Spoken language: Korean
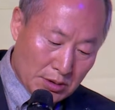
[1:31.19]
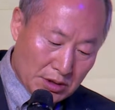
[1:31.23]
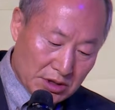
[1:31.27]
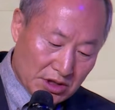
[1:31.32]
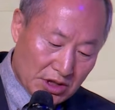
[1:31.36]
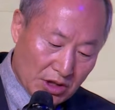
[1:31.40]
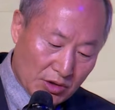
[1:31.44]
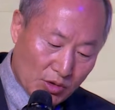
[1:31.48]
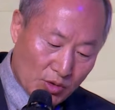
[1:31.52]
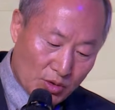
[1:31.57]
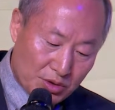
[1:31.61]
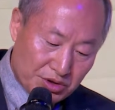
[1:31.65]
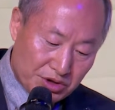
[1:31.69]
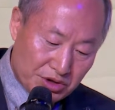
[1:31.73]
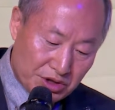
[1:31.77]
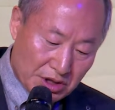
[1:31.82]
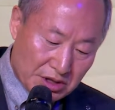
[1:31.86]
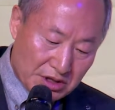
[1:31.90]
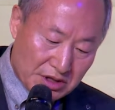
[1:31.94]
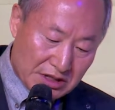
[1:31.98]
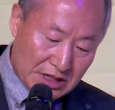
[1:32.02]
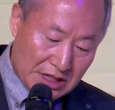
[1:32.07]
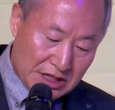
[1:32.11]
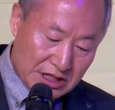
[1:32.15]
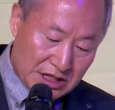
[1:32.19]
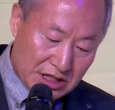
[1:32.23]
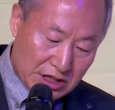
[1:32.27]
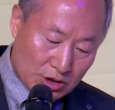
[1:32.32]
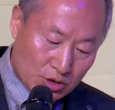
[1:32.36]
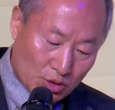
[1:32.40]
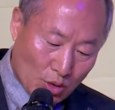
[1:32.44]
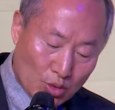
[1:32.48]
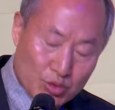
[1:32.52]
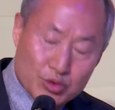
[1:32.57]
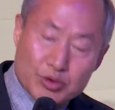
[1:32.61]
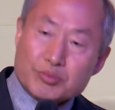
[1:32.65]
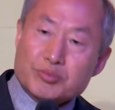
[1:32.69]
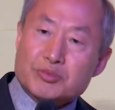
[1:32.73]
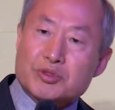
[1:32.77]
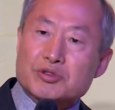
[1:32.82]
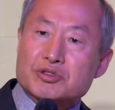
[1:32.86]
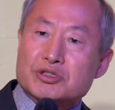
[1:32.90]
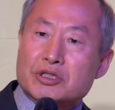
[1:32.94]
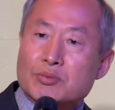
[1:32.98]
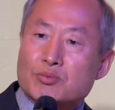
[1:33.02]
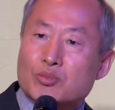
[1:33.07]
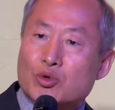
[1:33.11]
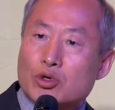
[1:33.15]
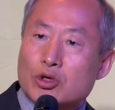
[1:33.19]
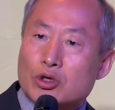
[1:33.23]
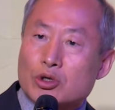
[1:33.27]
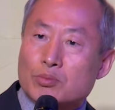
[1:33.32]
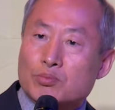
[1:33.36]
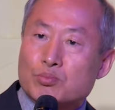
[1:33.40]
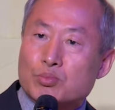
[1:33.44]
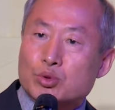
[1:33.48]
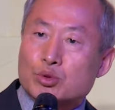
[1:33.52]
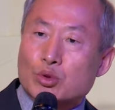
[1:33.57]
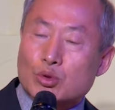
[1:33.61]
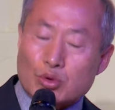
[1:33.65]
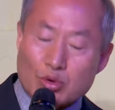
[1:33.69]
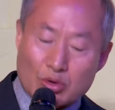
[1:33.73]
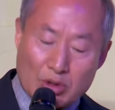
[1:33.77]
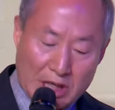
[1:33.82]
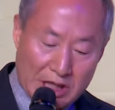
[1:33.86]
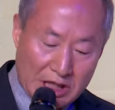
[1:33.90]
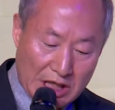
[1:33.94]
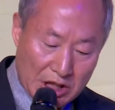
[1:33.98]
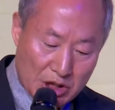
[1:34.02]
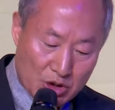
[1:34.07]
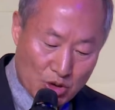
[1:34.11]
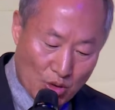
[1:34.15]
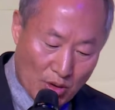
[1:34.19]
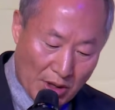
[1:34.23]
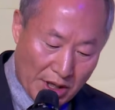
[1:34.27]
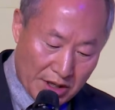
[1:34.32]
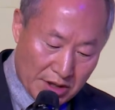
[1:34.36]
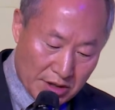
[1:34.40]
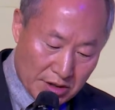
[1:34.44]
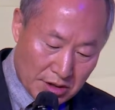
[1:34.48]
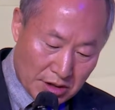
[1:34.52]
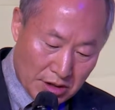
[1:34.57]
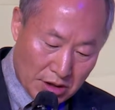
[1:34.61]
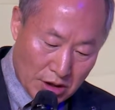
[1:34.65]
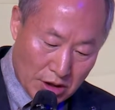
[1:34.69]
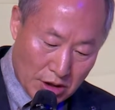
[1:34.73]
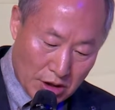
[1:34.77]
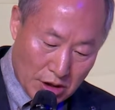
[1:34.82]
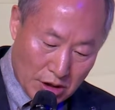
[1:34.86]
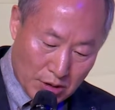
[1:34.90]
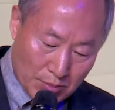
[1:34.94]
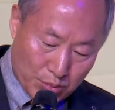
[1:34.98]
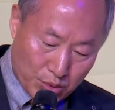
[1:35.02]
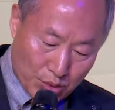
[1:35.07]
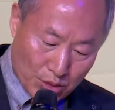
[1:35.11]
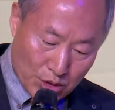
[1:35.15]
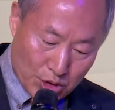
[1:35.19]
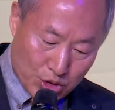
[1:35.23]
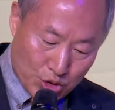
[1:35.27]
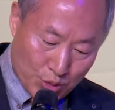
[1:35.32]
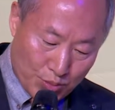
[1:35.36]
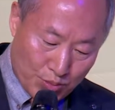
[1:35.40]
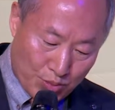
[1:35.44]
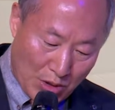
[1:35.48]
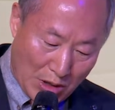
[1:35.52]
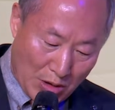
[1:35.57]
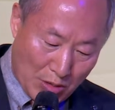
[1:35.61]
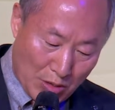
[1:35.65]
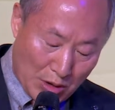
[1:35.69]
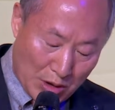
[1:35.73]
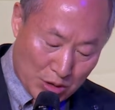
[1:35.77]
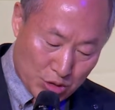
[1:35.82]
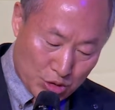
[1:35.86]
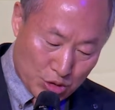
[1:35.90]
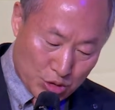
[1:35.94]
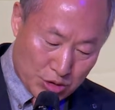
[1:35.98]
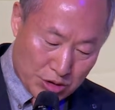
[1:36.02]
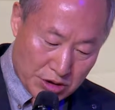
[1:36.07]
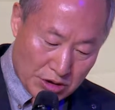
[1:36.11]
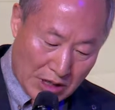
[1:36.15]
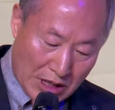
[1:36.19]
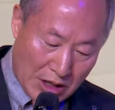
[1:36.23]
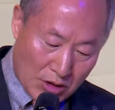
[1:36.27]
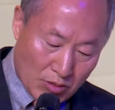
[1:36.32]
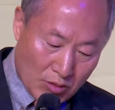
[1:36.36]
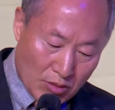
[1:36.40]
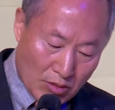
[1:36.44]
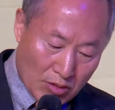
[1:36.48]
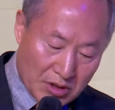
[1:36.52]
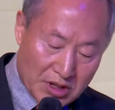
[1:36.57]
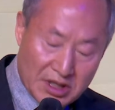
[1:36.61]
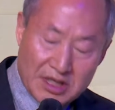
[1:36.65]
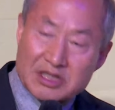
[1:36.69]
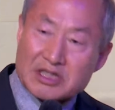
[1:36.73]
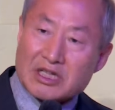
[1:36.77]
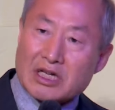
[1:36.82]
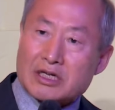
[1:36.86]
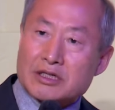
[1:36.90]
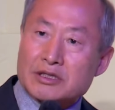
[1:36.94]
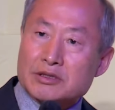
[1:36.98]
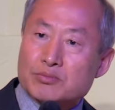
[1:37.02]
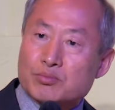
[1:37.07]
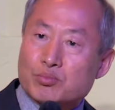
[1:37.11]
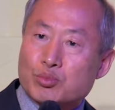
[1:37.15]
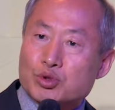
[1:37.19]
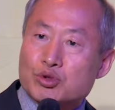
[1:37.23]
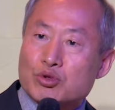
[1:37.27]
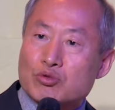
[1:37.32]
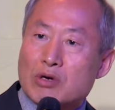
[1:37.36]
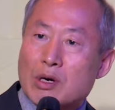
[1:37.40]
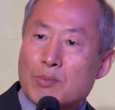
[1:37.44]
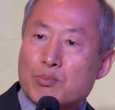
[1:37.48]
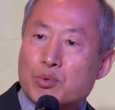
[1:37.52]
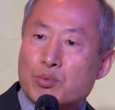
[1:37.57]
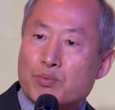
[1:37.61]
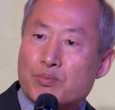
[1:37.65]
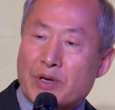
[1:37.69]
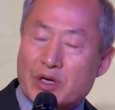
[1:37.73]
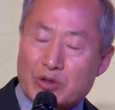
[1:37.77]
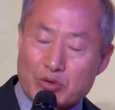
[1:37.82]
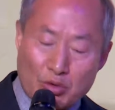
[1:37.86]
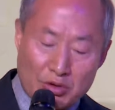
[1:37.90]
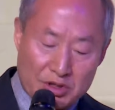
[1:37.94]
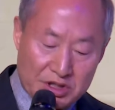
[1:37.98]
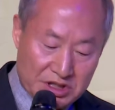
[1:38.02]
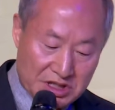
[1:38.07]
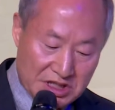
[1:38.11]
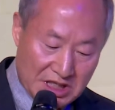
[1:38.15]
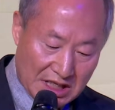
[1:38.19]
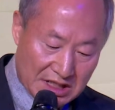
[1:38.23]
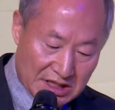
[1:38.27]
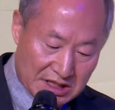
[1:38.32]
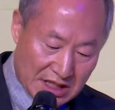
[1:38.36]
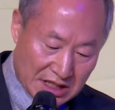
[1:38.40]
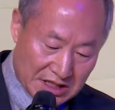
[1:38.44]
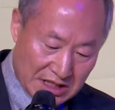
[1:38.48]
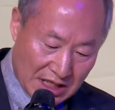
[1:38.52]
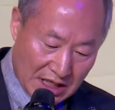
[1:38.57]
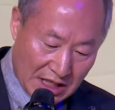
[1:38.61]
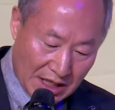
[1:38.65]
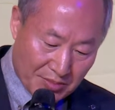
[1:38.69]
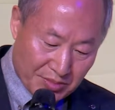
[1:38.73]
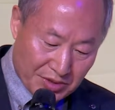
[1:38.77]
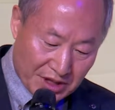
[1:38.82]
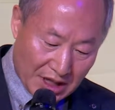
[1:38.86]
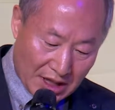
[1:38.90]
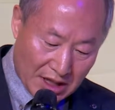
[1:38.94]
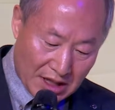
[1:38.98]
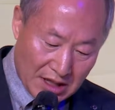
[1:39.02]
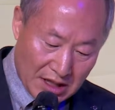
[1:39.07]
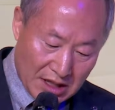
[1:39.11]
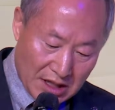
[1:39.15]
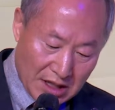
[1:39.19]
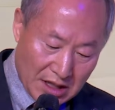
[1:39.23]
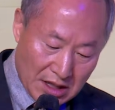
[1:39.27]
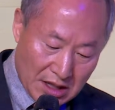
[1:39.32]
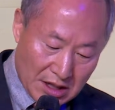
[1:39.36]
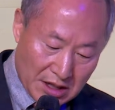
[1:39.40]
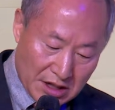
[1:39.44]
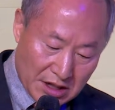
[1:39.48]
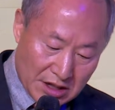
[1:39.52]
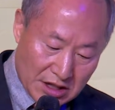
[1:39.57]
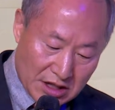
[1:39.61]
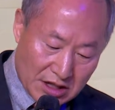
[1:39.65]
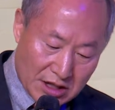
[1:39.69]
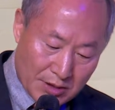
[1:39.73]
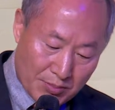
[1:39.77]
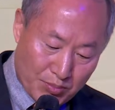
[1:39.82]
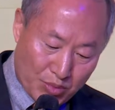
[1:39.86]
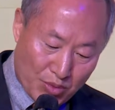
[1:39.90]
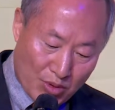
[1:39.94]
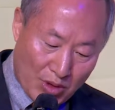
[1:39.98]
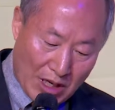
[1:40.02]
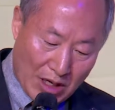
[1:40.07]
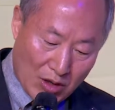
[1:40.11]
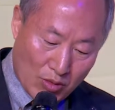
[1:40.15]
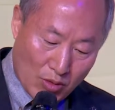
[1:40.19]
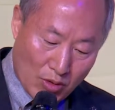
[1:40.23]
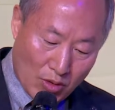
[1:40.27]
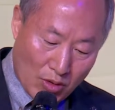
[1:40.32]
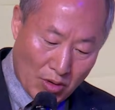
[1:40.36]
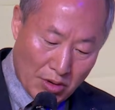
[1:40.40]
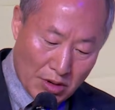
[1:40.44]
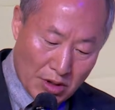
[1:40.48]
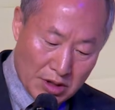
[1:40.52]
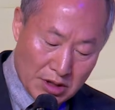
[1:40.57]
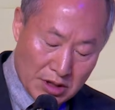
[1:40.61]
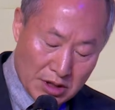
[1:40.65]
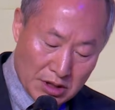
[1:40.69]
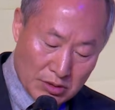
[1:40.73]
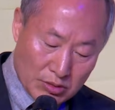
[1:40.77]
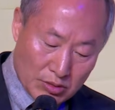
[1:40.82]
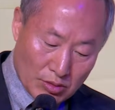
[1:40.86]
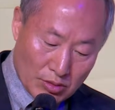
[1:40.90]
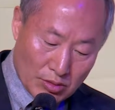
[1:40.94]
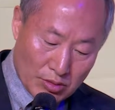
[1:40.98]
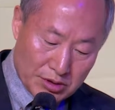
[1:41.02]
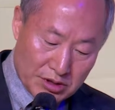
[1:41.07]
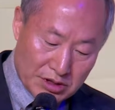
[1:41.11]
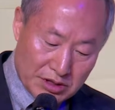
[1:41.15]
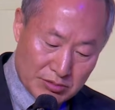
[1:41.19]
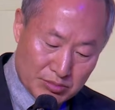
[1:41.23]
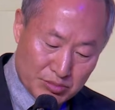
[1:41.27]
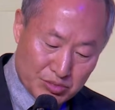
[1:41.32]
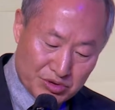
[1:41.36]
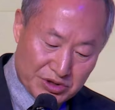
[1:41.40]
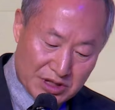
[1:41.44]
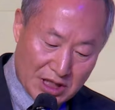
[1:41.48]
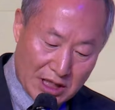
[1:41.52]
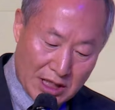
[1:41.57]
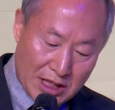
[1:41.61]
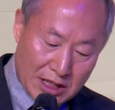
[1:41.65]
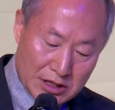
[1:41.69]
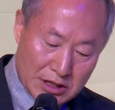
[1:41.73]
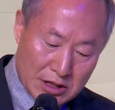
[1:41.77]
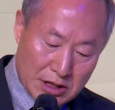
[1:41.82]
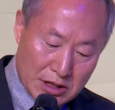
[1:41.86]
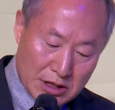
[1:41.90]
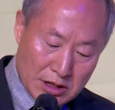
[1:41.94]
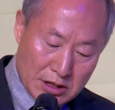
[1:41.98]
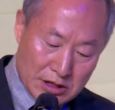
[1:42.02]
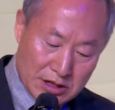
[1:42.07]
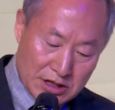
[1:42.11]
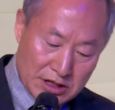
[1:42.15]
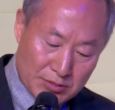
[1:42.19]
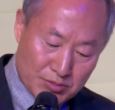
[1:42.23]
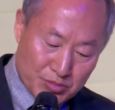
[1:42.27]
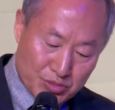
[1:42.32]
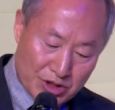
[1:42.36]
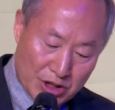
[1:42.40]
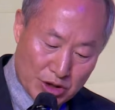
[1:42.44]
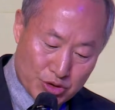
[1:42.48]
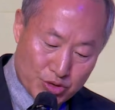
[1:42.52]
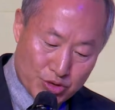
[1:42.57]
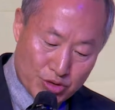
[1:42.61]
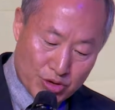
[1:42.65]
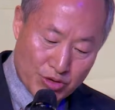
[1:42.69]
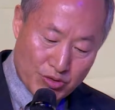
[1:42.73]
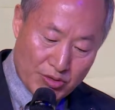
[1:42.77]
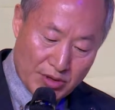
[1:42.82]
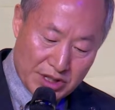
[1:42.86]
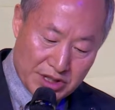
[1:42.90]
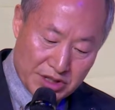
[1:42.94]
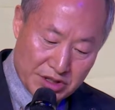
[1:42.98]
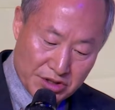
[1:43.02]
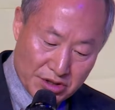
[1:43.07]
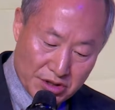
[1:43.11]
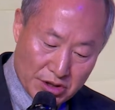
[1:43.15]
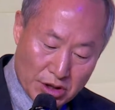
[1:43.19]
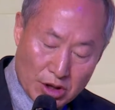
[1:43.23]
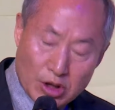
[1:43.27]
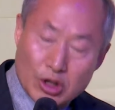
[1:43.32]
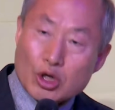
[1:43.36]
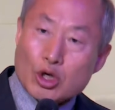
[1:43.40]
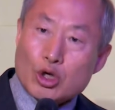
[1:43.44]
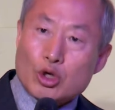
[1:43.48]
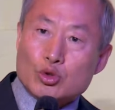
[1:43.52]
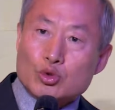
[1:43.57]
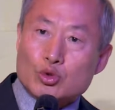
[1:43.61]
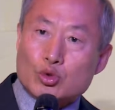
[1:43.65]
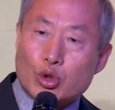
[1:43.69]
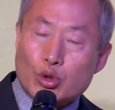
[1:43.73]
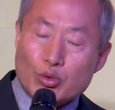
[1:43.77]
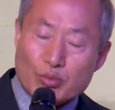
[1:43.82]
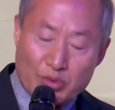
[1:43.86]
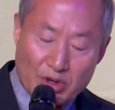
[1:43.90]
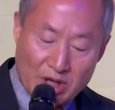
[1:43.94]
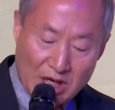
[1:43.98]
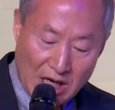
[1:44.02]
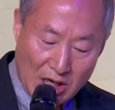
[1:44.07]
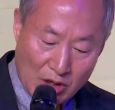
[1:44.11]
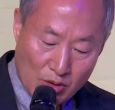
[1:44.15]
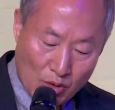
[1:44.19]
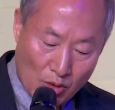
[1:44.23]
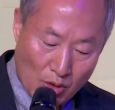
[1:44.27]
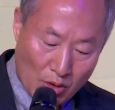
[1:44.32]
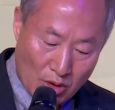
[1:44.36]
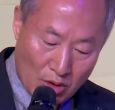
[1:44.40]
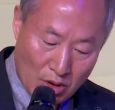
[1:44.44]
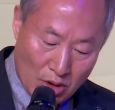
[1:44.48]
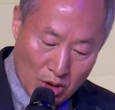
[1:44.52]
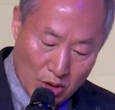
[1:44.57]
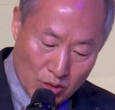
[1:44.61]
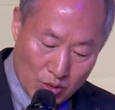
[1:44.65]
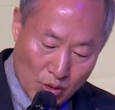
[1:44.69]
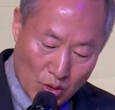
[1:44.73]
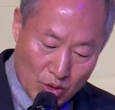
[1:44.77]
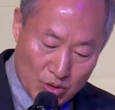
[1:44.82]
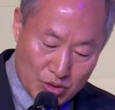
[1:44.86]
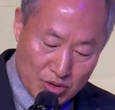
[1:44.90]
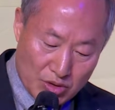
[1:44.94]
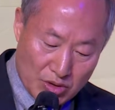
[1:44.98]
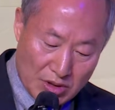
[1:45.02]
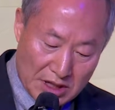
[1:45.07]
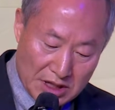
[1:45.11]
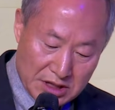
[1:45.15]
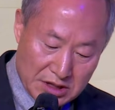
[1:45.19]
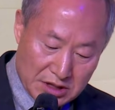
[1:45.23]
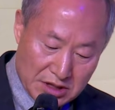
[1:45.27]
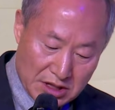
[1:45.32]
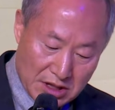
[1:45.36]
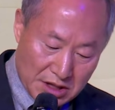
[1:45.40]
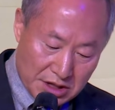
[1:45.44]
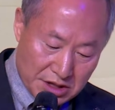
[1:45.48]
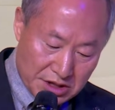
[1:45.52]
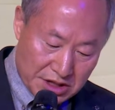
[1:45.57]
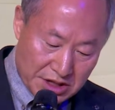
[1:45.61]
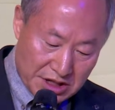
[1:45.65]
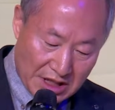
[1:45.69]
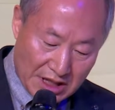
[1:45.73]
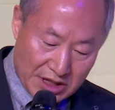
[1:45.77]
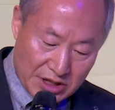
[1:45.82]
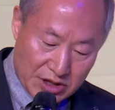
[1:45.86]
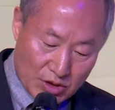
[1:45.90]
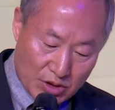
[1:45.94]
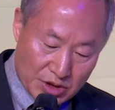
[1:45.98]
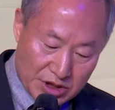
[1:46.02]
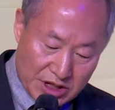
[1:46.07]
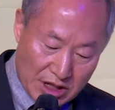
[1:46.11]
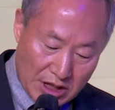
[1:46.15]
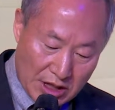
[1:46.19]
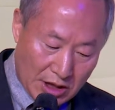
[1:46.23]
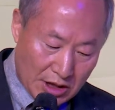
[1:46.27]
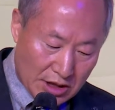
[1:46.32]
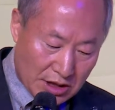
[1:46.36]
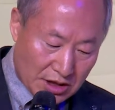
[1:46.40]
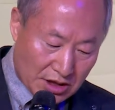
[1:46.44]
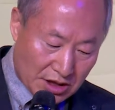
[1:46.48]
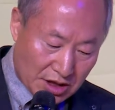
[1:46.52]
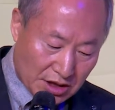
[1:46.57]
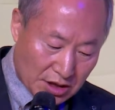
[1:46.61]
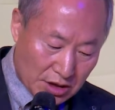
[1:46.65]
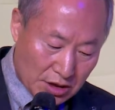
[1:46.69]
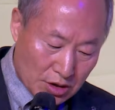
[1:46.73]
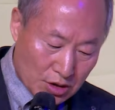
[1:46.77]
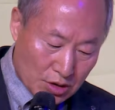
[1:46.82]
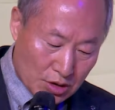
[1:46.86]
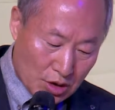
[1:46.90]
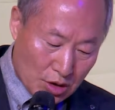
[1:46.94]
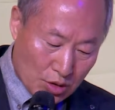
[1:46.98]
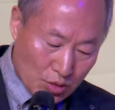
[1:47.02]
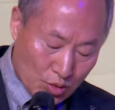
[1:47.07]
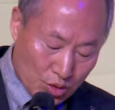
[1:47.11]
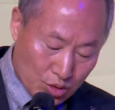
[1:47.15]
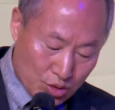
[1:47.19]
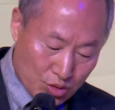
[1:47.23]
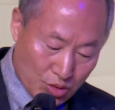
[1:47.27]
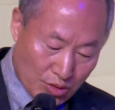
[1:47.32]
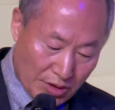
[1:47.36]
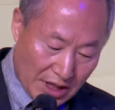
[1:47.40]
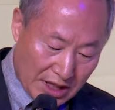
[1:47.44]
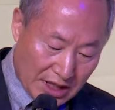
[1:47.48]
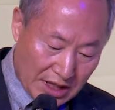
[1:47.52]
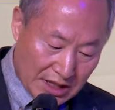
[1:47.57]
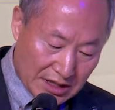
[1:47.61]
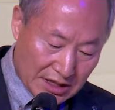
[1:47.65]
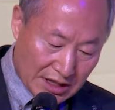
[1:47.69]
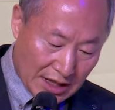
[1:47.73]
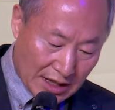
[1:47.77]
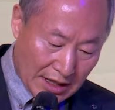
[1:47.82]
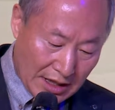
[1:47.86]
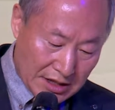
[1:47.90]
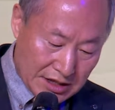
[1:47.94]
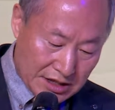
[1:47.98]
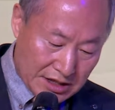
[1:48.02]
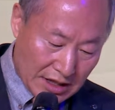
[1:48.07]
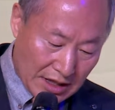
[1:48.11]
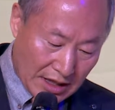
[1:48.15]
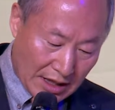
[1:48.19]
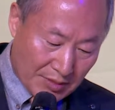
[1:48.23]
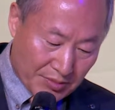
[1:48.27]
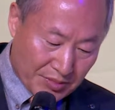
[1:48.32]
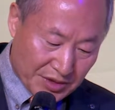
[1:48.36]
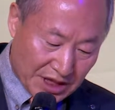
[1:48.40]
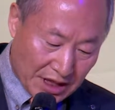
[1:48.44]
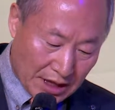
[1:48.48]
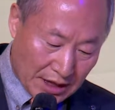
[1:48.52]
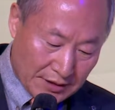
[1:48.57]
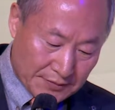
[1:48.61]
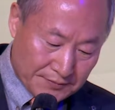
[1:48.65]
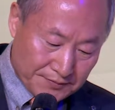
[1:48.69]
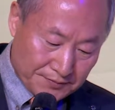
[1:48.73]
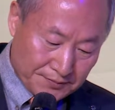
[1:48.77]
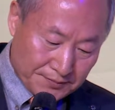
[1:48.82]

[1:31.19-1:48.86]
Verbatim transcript: 특권적 내지는 독점적 정보를 부도덕하게 이용하여 부를 축부하고, 축적하고 그에 따른 부정과 부패도 있지 않나 생각합니다. 이를 극복하고 또 이런 문제가 이런 문제를 줄이기 위해서 투명하고 공정한 시장 경제의 틀을 구축해야 한다고 생각합니다.